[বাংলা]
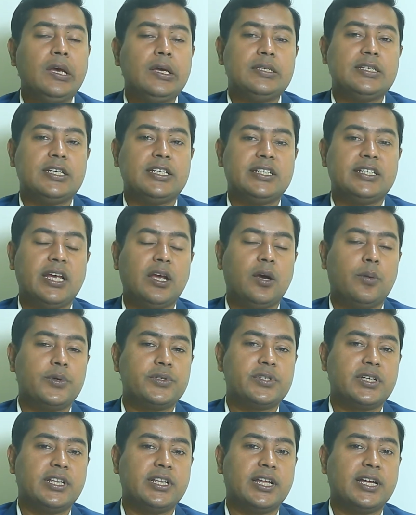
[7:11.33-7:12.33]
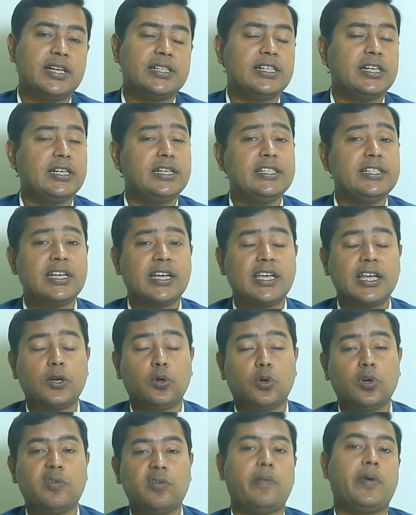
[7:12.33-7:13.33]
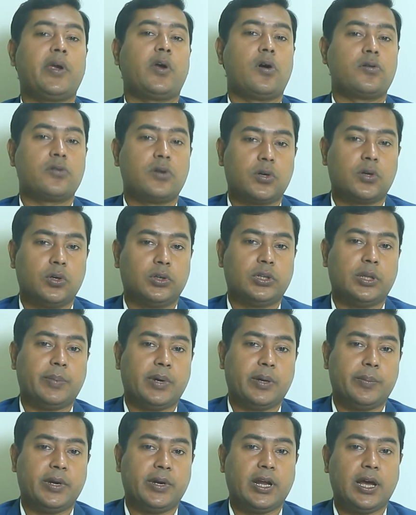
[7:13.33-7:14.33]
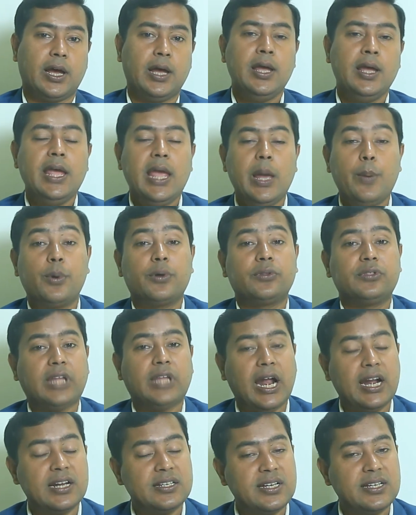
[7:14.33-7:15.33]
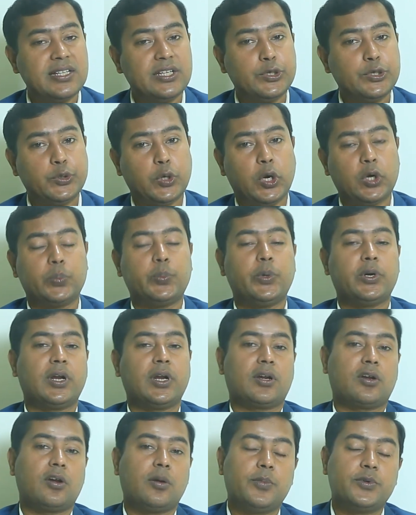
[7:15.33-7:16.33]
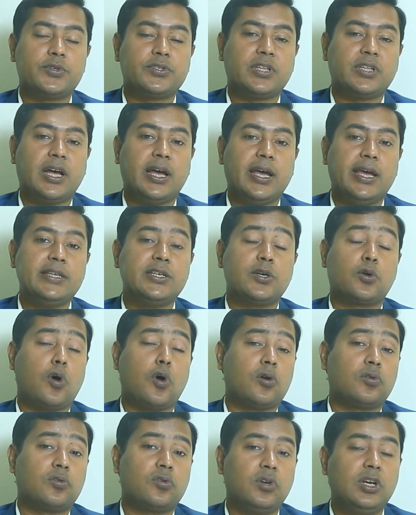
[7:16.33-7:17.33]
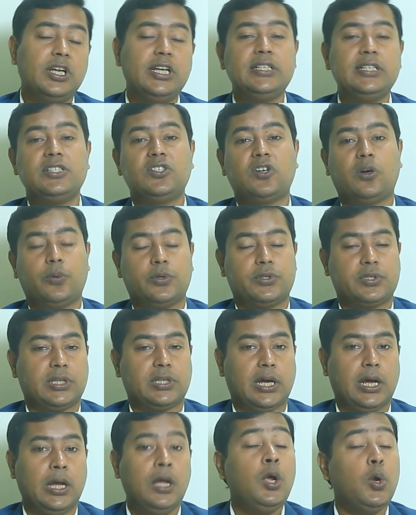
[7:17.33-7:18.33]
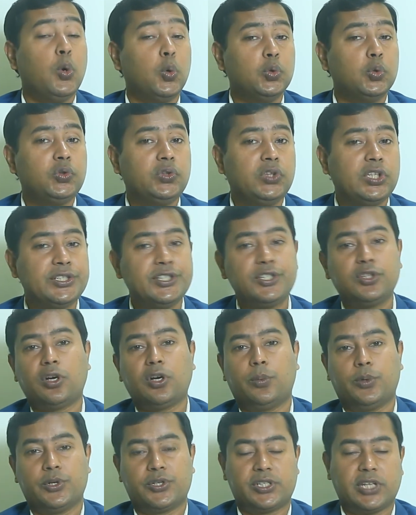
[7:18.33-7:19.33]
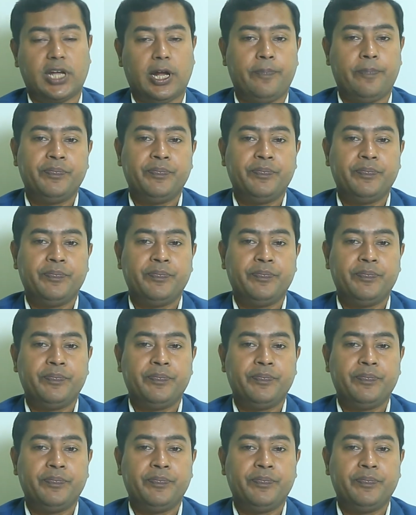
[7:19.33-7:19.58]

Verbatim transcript: যে সেই অবস্থা থেকে সে নিজেকে কোনোভাবেই কন্ট্রোল করতে পারবে না এবং তার যে ছটফট একটা অবস্থা এই যে কন্ট্রোলহীন যে অবস্থা উত্তেজিত অবস্থা